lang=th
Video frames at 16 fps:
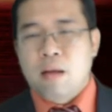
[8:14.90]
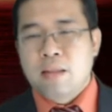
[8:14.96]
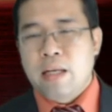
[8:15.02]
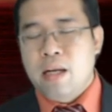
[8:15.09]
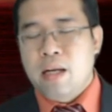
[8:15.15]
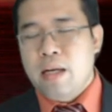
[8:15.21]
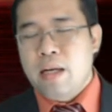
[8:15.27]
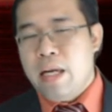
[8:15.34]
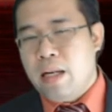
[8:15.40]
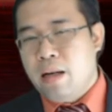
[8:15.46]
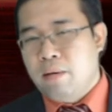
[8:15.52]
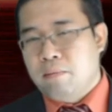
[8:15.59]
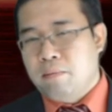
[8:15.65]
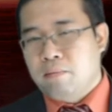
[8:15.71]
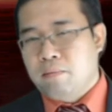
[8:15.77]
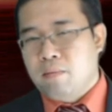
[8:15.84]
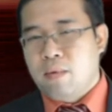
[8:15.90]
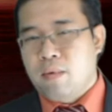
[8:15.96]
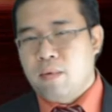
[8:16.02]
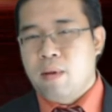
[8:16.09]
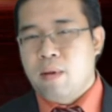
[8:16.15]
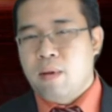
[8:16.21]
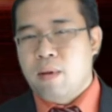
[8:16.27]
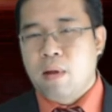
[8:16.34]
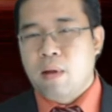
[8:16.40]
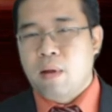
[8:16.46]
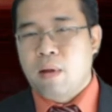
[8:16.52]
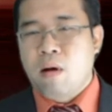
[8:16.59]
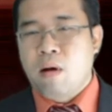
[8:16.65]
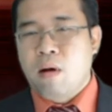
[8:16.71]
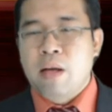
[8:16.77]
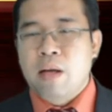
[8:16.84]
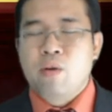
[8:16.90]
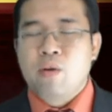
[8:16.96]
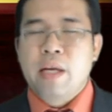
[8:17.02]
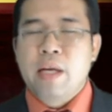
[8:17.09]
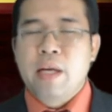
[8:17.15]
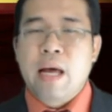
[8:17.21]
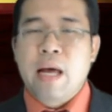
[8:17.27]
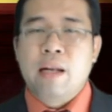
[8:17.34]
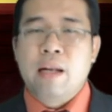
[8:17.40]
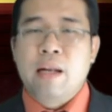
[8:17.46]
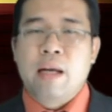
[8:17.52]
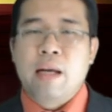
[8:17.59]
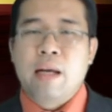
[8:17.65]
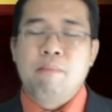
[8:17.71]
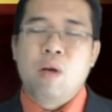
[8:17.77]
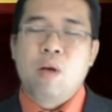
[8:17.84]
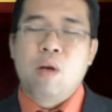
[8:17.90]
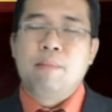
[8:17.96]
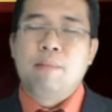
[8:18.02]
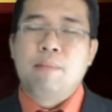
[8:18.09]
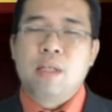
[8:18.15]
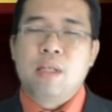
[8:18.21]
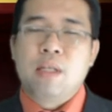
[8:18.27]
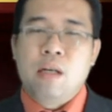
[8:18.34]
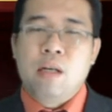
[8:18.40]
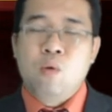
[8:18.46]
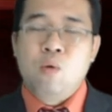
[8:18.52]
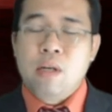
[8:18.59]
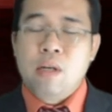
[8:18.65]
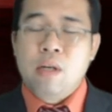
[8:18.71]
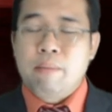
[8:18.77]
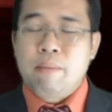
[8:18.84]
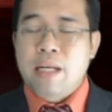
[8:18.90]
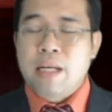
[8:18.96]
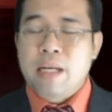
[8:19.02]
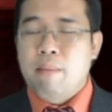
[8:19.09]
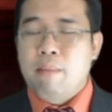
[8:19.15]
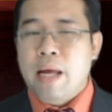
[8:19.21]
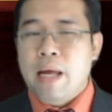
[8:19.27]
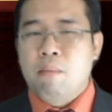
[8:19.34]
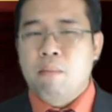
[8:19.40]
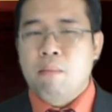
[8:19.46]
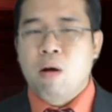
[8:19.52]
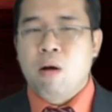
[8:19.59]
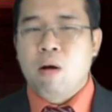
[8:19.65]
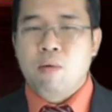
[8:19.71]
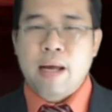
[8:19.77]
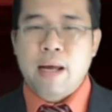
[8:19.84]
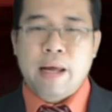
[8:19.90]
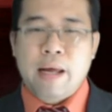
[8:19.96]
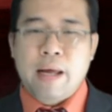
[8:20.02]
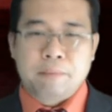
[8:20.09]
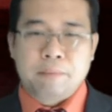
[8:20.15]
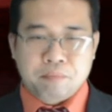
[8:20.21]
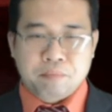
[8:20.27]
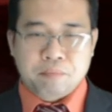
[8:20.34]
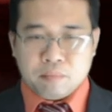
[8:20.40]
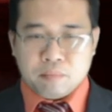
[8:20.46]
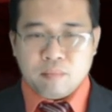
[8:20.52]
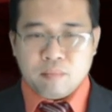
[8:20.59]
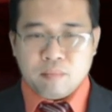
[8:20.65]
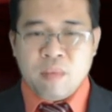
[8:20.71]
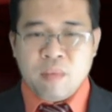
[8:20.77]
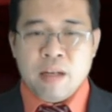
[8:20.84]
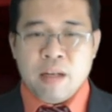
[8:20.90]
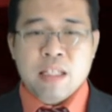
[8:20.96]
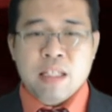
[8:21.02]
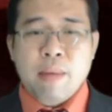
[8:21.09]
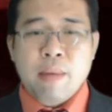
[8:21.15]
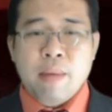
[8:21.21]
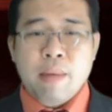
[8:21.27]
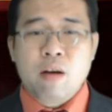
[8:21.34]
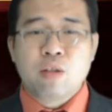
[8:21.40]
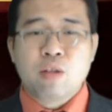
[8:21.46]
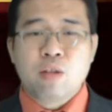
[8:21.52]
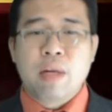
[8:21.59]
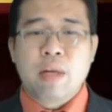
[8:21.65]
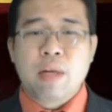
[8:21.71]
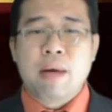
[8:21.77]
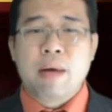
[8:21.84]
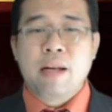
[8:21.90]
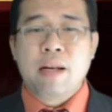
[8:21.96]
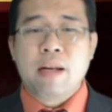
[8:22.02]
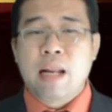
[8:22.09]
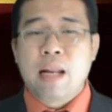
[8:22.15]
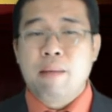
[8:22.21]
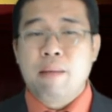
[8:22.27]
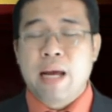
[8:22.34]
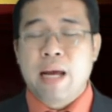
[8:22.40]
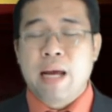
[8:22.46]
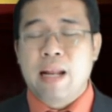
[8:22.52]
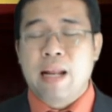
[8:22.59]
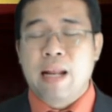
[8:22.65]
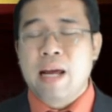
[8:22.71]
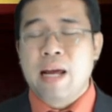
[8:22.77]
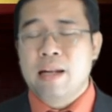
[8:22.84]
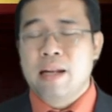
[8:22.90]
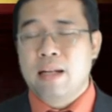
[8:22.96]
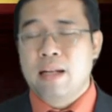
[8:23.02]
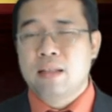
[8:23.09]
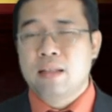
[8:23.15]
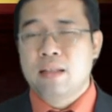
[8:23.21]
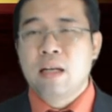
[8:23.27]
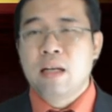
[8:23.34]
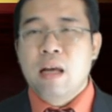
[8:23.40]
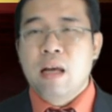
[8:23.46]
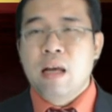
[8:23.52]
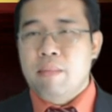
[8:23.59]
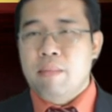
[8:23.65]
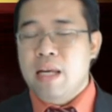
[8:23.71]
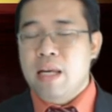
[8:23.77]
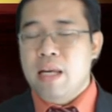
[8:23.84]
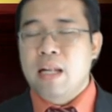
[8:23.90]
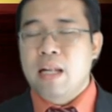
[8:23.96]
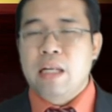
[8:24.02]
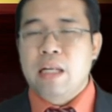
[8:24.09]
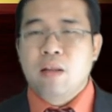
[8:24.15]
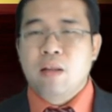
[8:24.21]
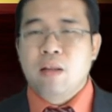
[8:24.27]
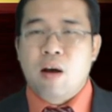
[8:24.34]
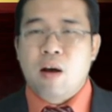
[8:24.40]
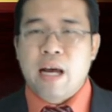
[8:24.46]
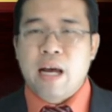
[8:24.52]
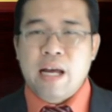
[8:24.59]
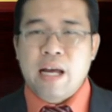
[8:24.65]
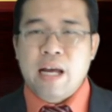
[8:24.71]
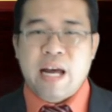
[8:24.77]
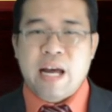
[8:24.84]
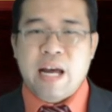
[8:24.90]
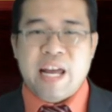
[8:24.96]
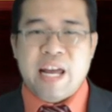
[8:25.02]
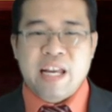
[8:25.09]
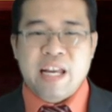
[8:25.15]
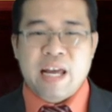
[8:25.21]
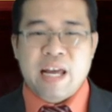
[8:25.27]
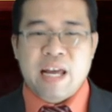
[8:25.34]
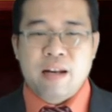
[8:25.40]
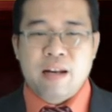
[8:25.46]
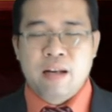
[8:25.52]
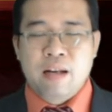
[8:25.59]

เศรษฐกิจของอยุธยานะครับ มีความเจริญรุ่งเรืองเป็นอย่างมาก เพราะว่าในสมัยของสมเด็จพระนารายณ์มหาราชนั้นมีการติดต่อค้าขายกัน